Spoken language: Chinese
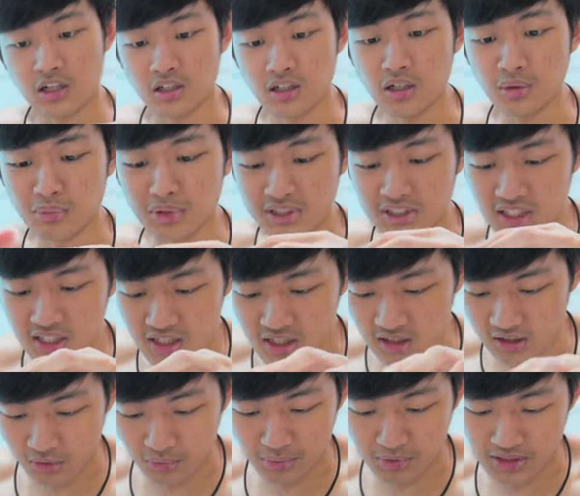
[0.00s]
那我们第一
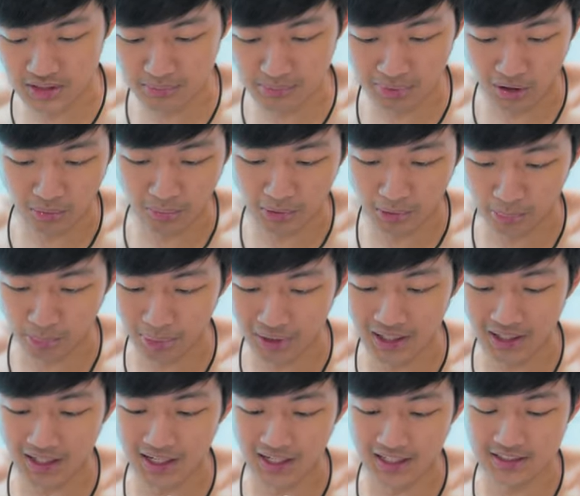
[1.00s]
个，我们先把我们的
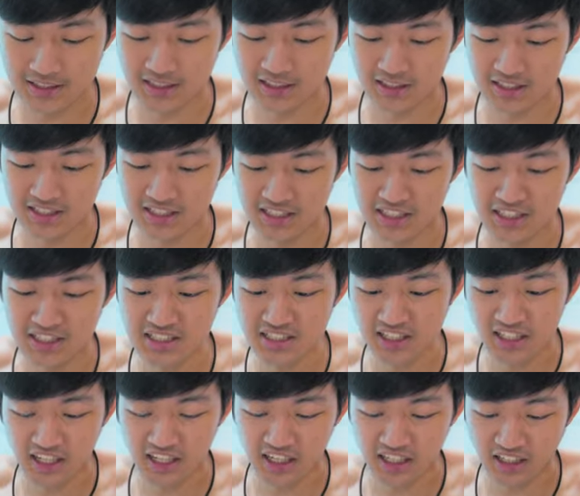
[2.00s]
背盖整个掀
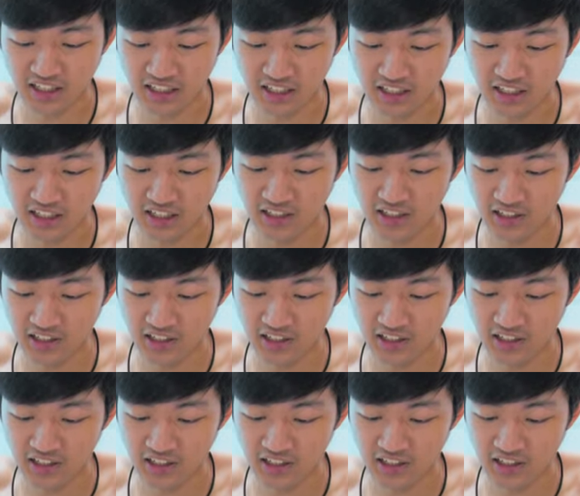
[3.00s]
起来看看。